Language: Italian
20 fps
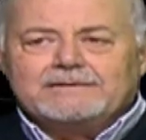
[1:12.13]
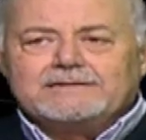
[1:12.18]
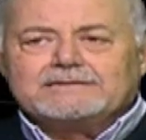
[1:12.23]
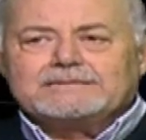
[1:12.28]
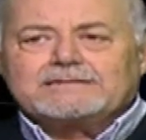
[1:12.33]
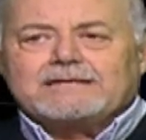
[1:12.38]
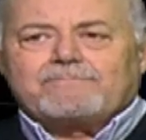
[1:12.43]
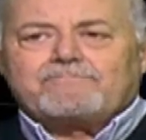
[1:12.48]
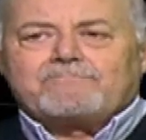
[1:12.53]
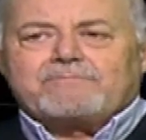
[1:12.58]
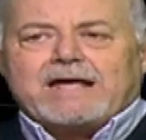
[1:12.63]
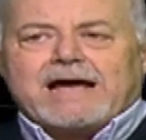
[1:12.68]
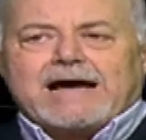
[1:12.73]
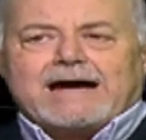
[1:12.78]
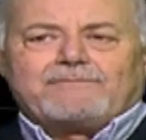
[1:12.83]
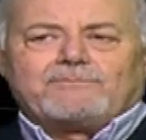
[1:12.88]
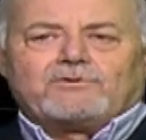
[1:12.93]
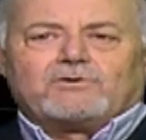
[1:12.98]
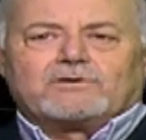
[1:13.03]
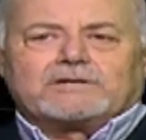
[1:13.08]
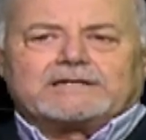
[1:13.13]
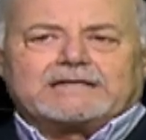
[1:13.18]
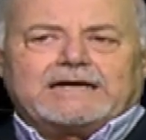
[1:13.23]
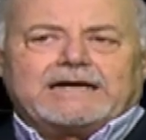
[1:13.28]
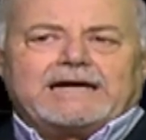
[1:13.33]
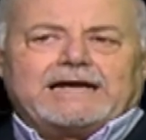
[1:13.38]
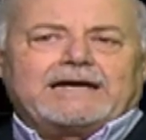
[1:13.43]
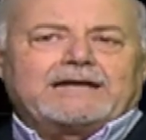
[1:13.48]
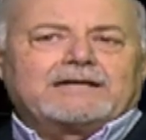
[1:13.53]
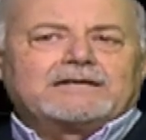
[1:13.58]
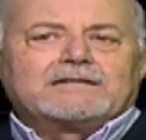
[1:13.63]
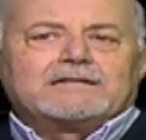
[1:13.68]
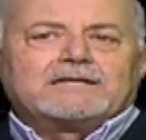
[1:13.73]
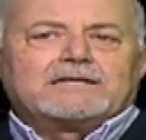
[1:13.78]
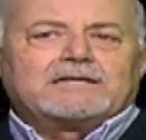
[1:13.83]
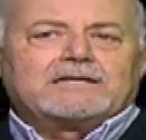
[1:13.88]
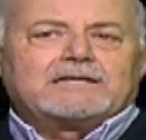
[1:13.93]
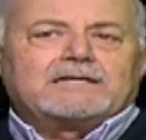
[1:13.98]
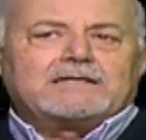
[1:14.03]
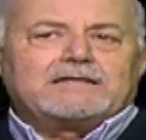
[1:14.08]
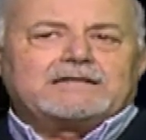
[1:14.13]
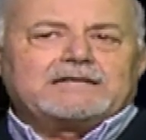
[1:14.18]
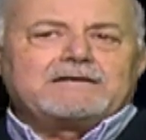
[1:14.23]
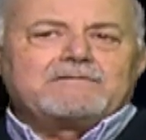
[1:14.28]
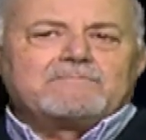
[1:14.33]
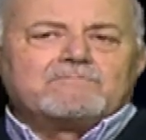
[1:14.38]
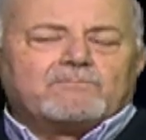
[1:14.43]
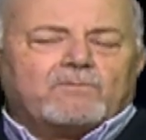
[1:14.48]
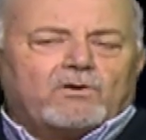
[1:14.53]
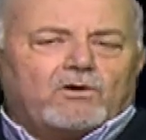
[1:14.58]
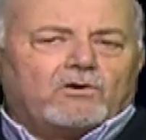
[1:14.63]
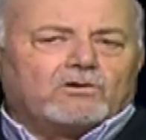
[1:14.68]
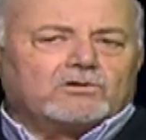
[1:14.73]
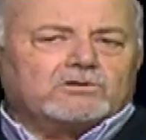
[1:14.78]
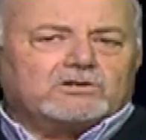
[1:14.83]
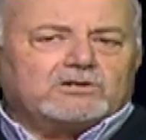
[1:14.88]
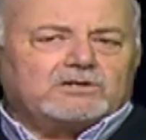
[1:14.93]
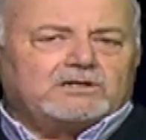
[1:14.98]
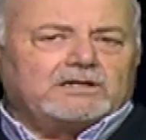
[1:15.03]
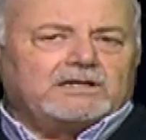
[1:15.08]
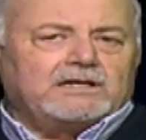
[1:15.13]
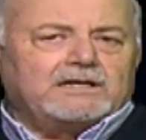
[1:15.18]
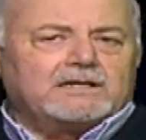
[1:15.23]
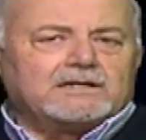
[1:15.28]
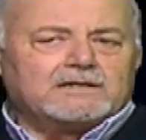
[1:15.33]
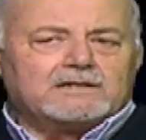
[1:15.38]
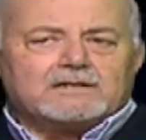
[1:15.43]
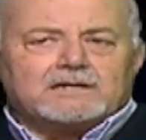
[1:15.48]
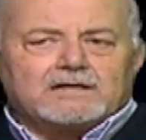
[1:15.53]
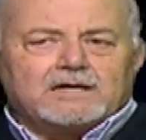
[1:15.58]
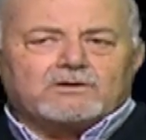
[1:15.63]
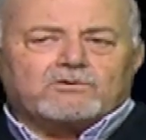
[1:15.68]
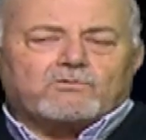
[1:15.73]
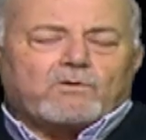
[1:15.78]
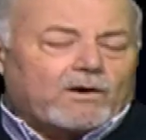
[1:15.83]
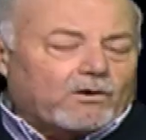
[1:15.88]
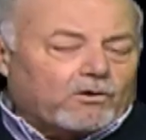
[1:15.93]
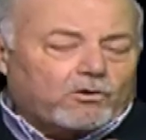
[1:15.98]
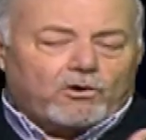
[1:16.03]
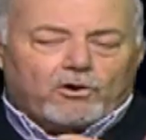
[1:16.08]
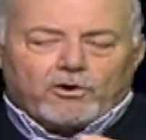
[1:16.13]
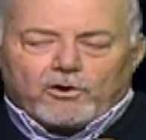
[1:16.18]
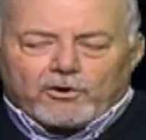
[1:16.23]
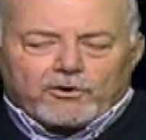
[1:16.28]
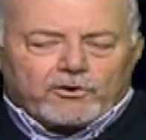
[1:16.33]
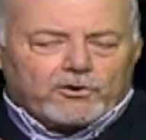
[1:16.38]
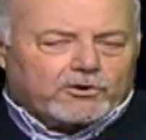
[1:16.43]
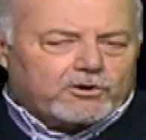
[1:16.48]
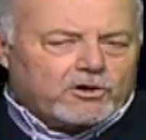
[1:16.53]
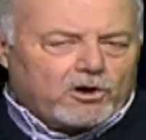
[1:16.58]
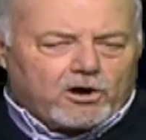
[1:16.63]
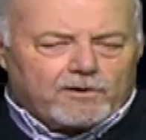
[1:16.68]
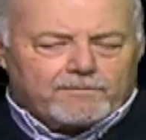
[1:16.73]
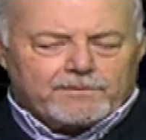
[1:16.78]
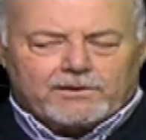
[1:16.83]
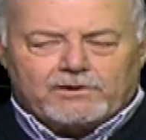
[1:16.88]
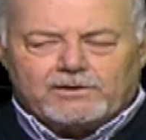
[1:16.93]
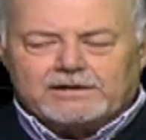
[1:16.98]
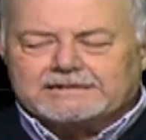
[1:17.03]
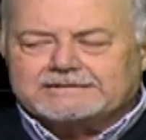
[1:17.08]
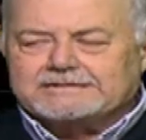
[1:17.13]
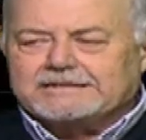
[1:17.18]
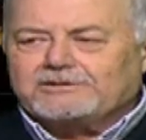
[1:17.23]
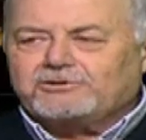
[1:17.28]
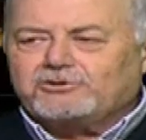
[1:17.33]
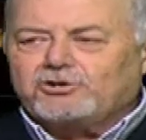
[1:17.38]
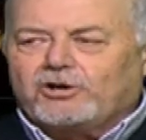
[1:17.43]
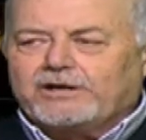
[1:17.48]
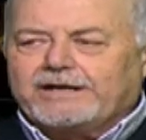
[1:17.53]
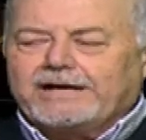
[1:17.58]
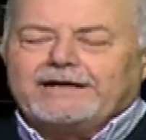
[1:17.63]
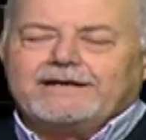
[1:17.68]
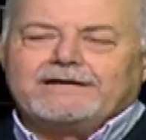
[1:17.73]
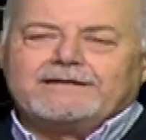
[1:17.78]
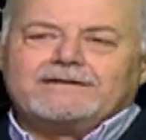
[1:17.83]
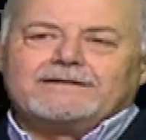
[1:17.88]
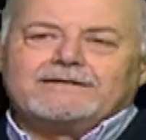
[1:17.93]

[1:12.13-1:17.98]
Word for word: sappiamo che eh, in molti eh, coloro che operano nel settore